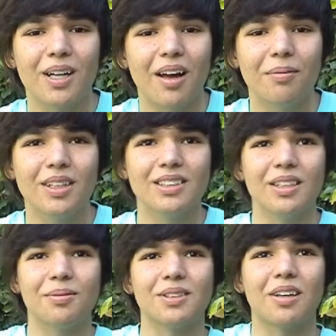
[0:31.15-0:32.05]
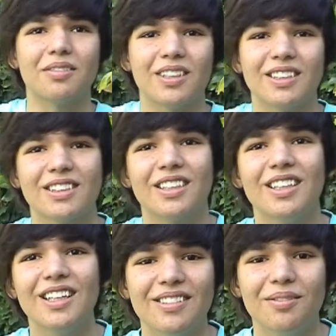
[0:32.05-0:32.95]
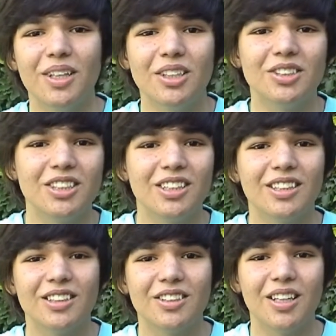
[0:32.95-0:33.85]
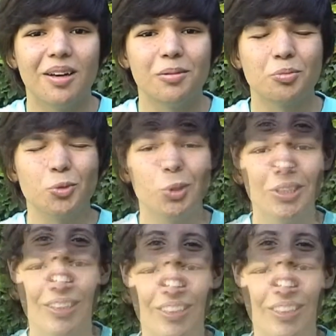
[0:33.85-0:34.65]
parabéns aí por essa festa. Beijo, Tita, te amo.